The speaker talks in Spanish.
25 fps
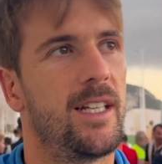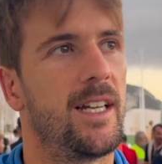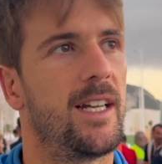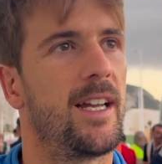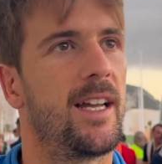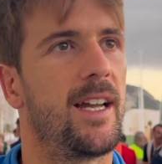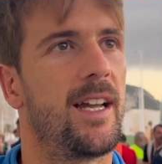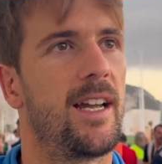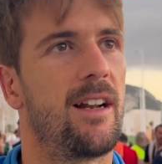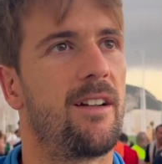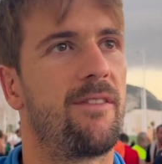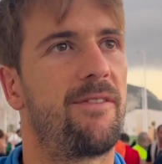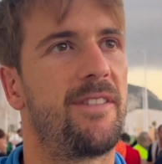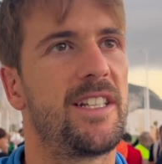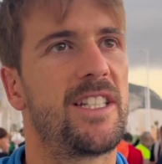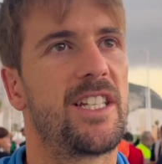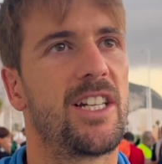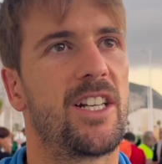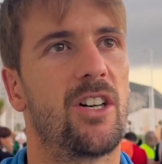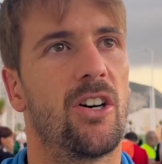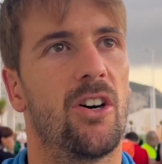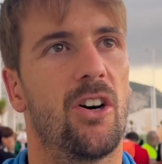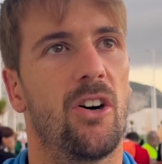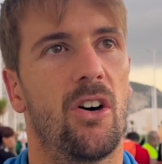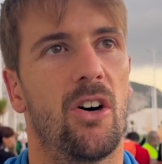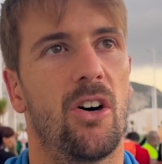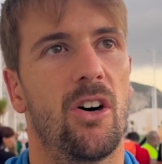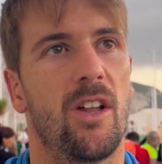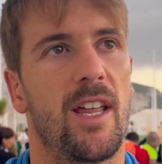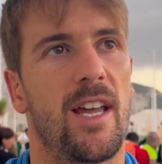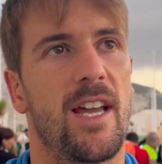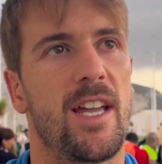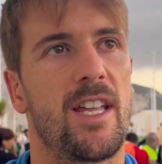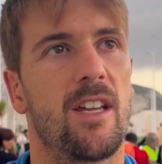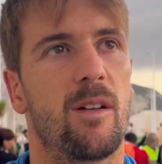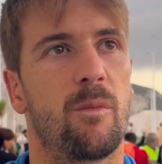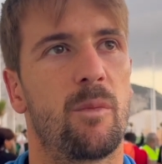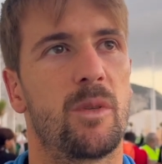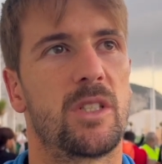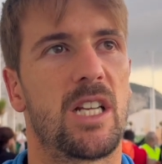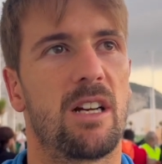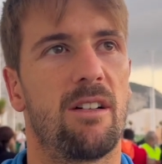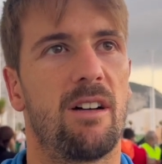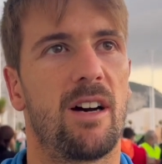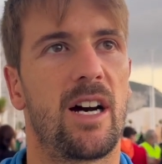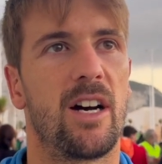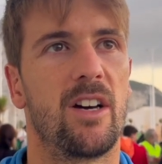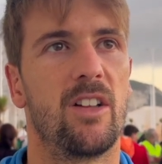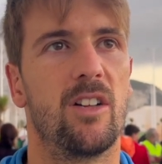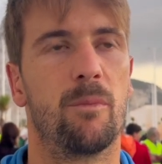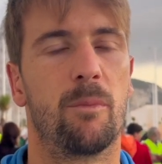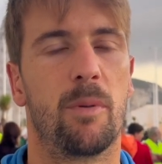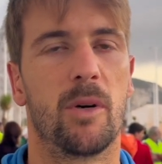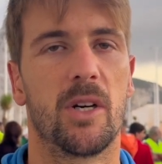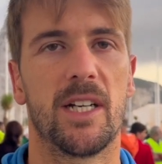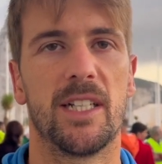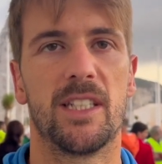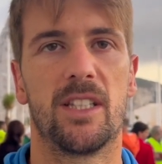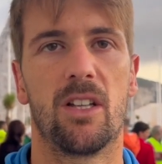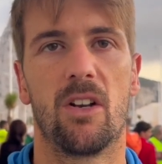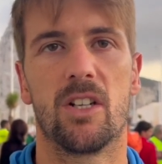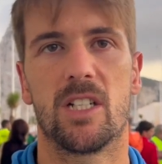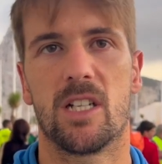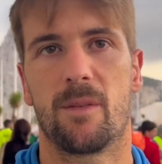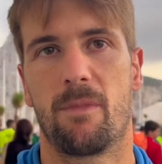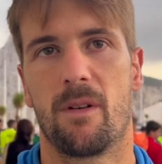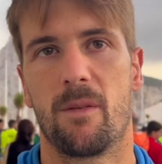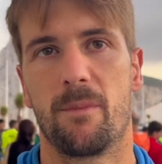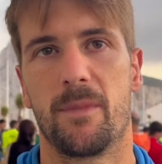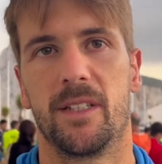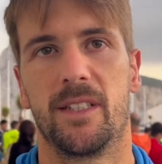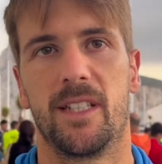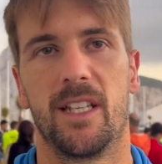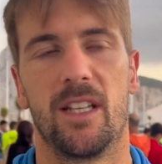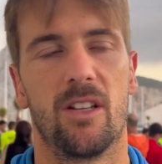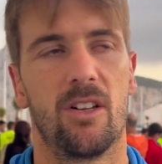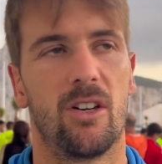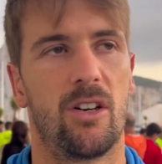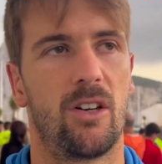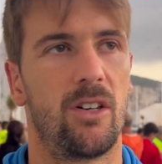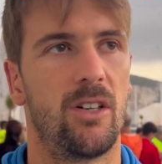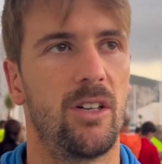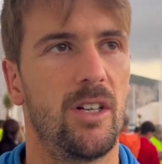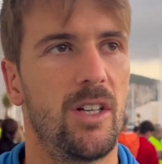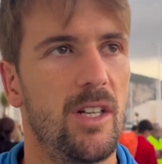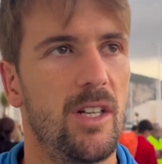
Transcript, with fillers: eh, el físico de ellos pues, ha bajado un poquito, nos ha permitido